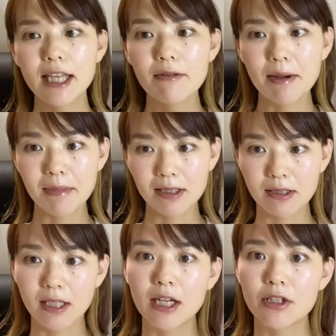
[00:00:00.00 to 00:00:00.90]
は、まず
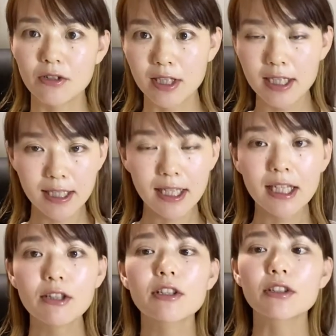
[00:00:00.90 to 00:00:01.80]
最初、申請で
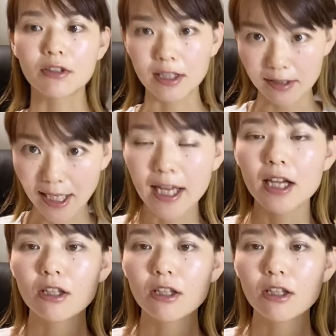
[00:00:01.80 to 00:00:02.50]
きる人ですね。